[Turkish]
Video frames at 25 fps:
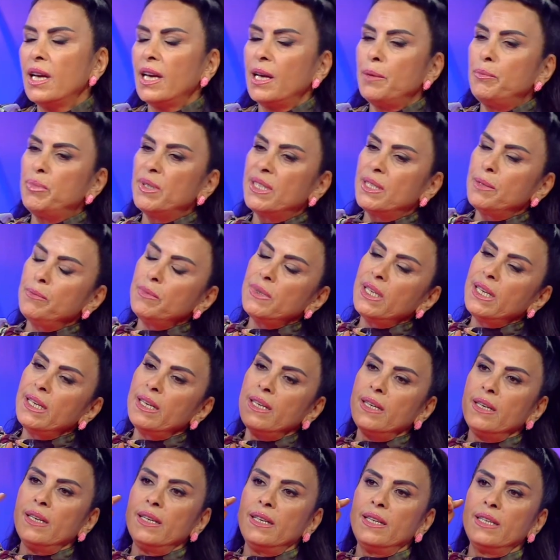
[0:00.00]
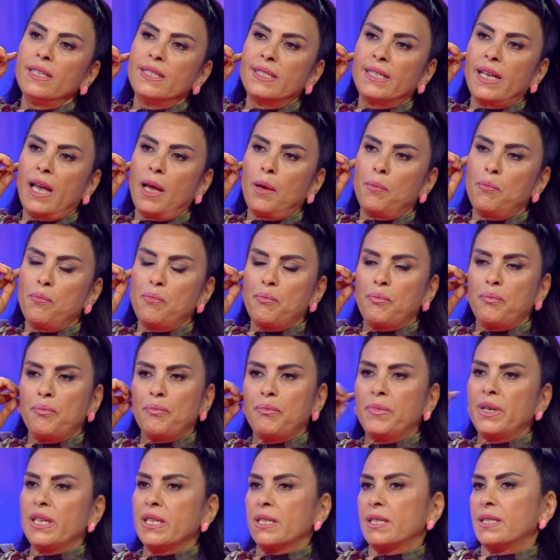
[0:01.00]
E bizim de e, lise
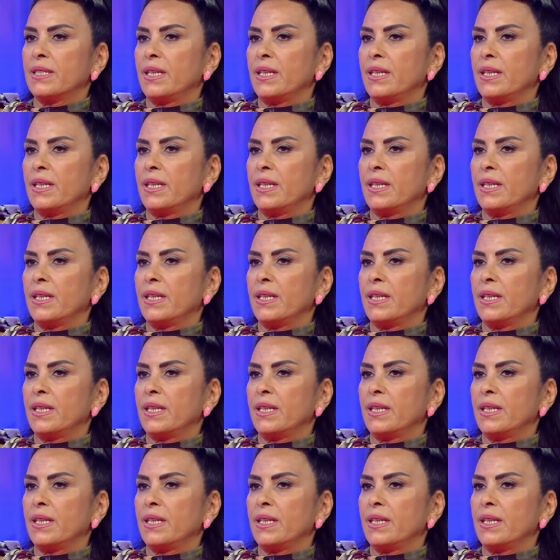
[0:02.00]
bir